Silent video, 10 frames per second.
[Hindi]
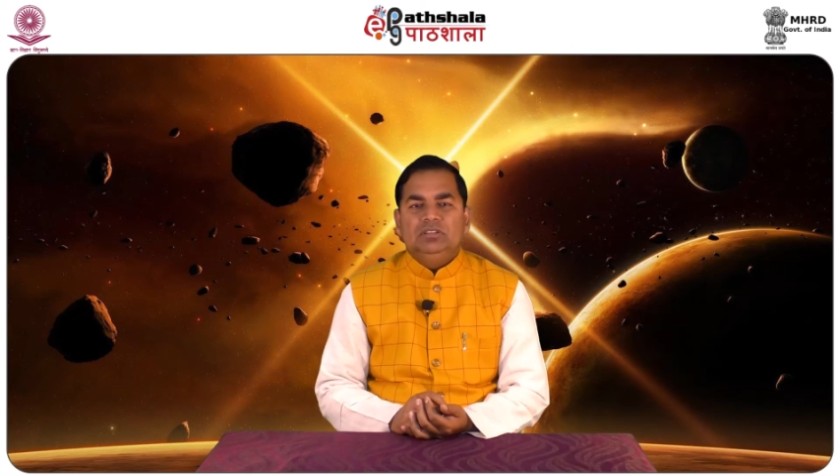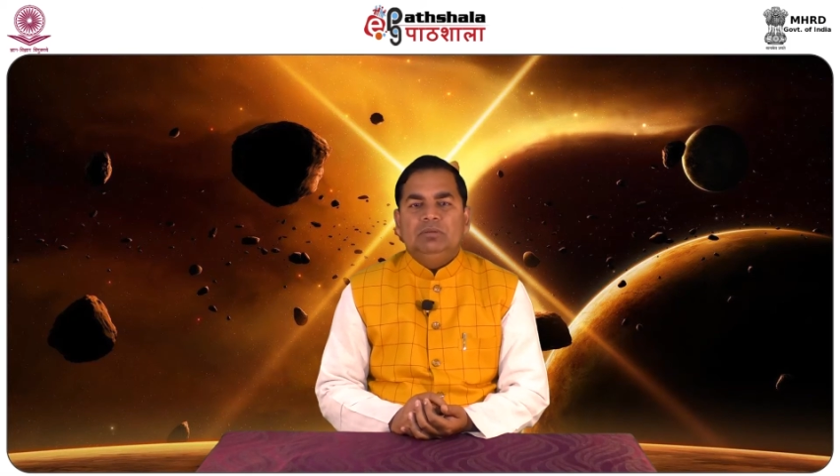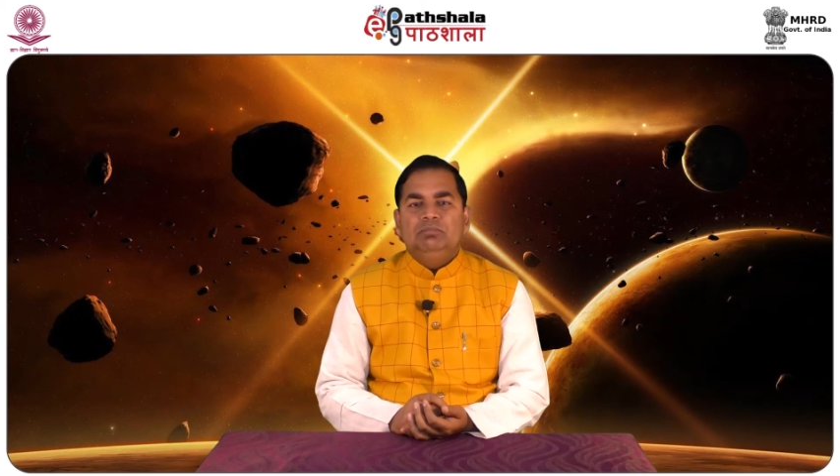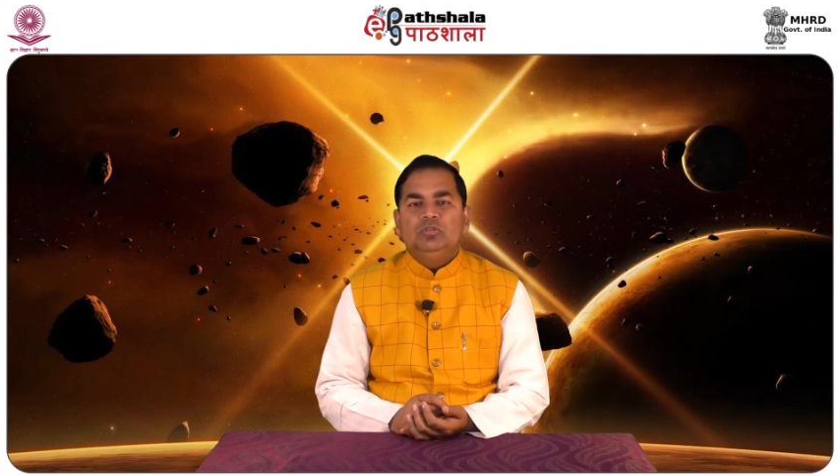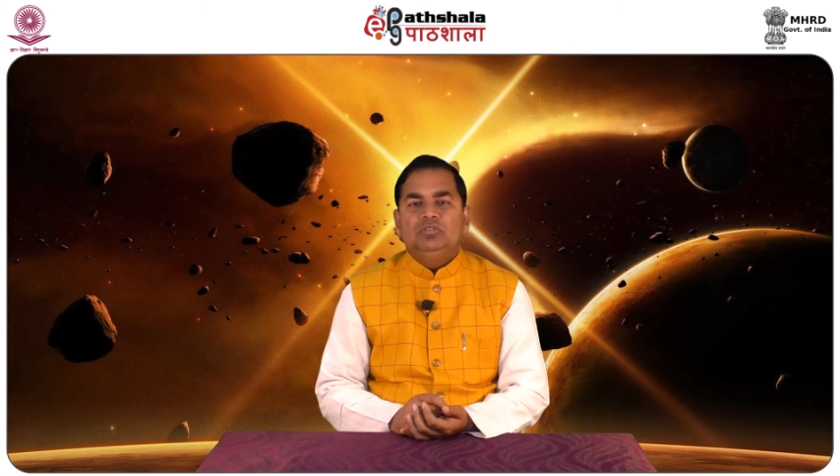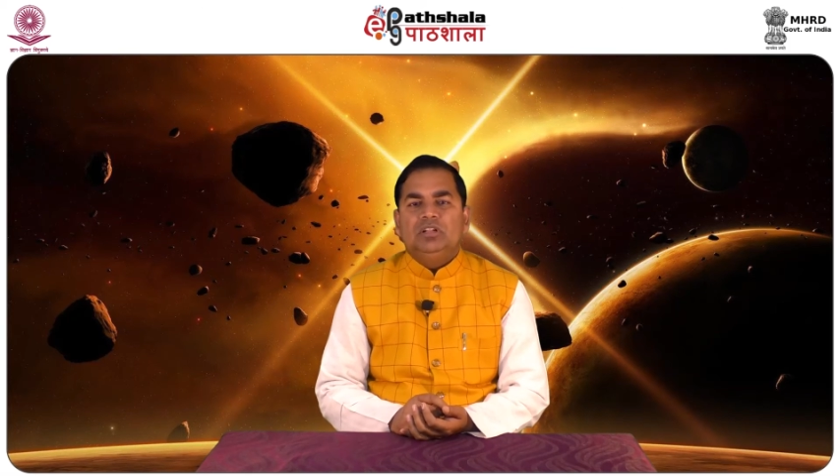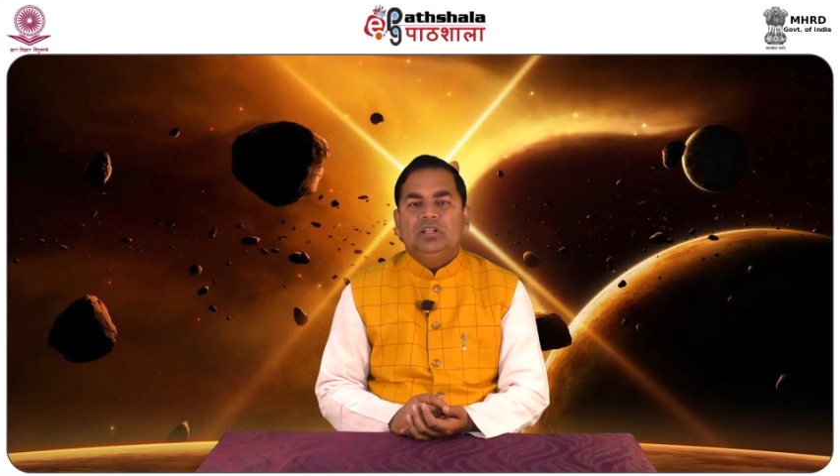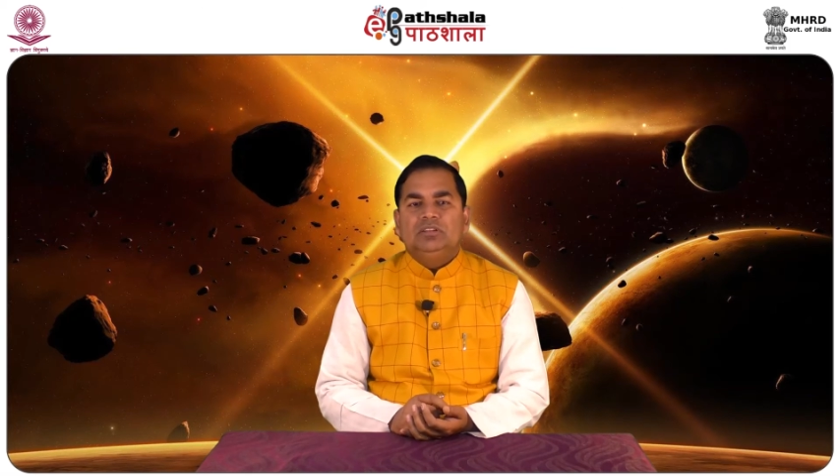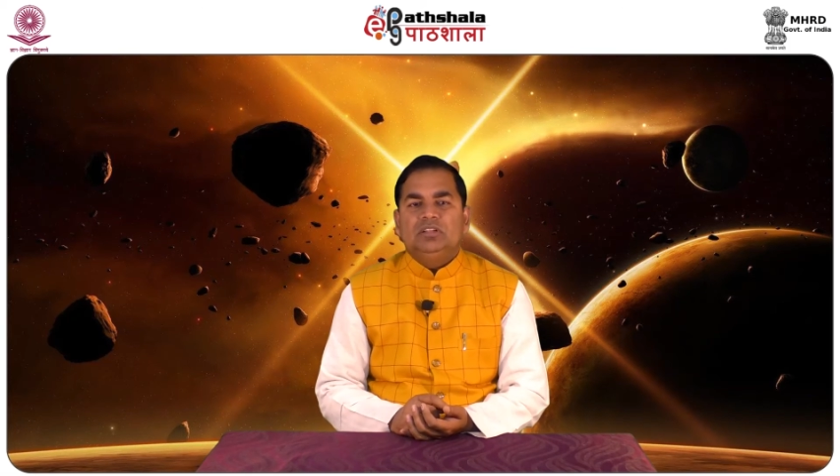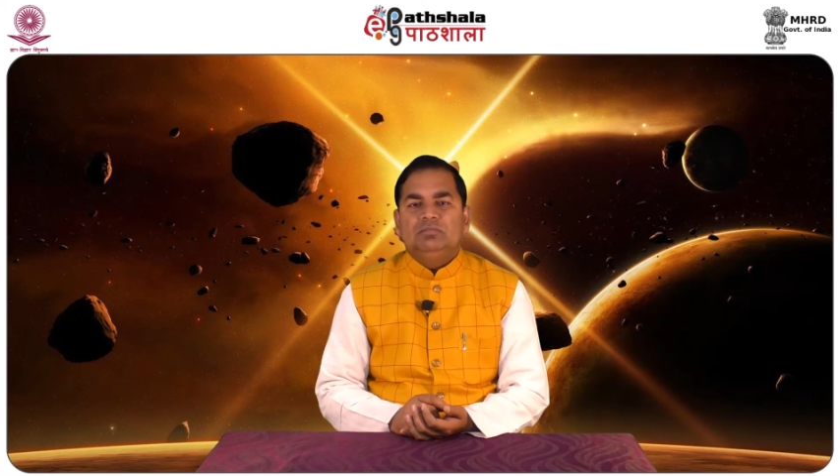
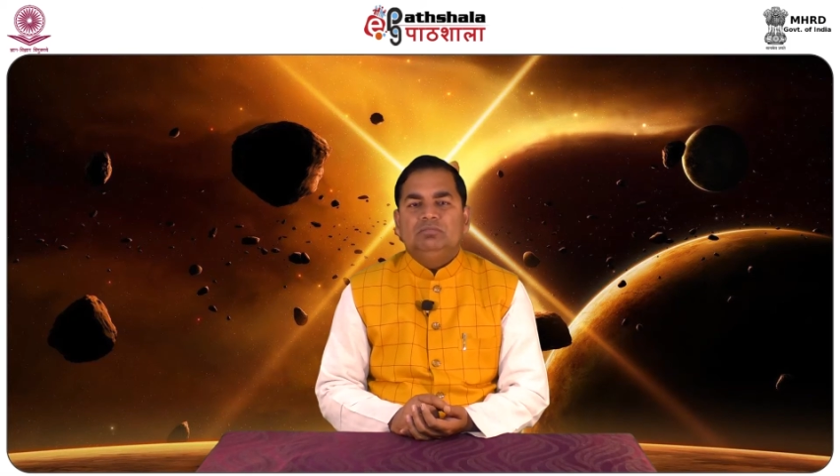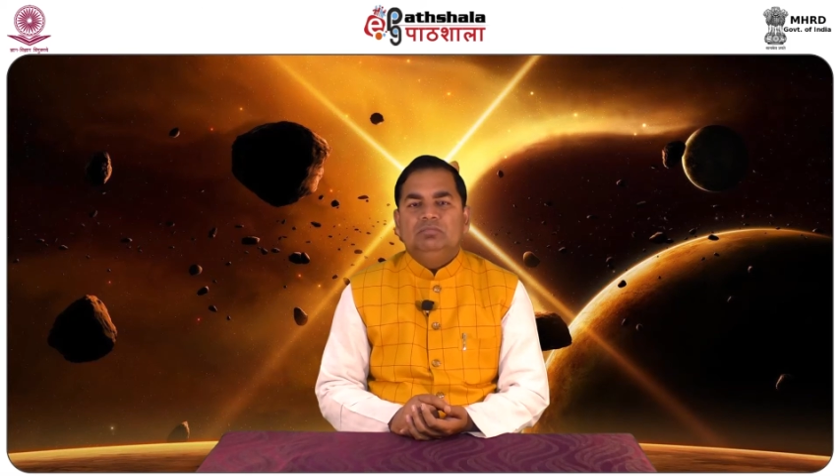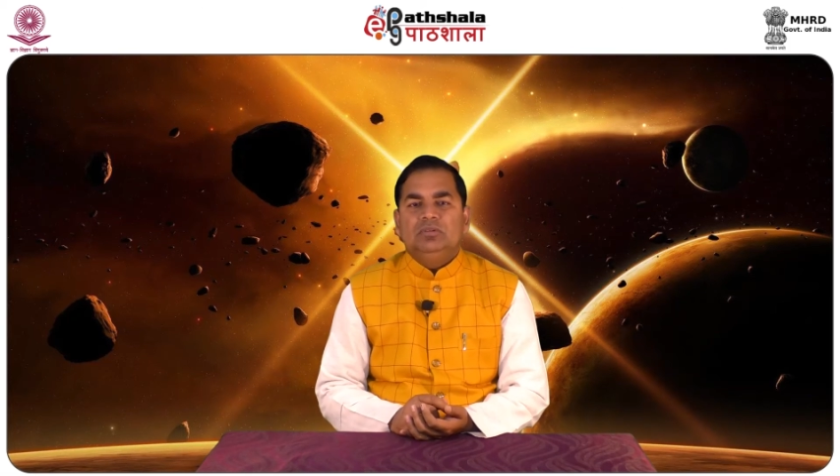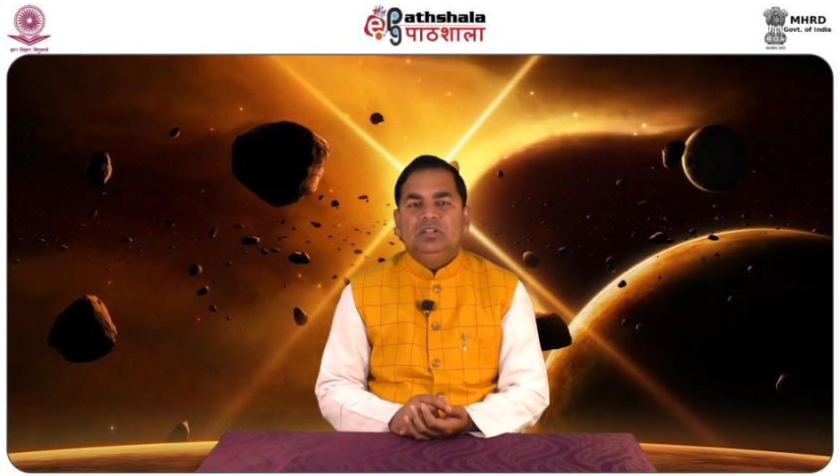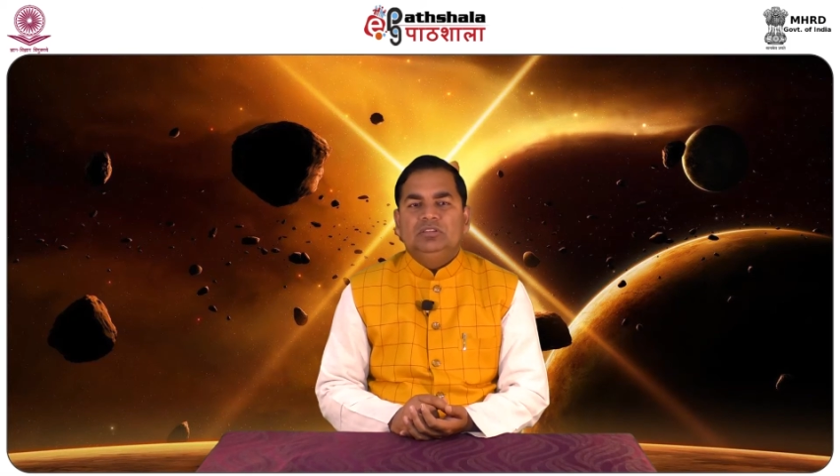याम्युत्तरातरम